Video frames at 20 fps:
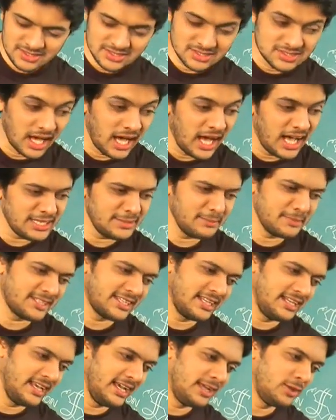सात
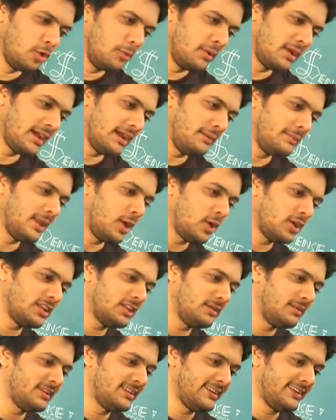मछलियां हैं दो मर गई बताओ
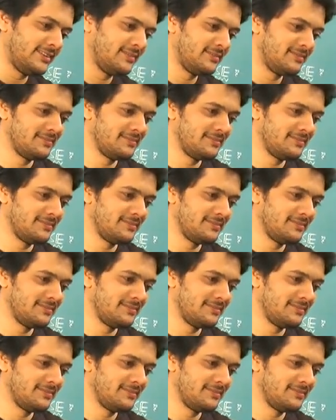कितनी बची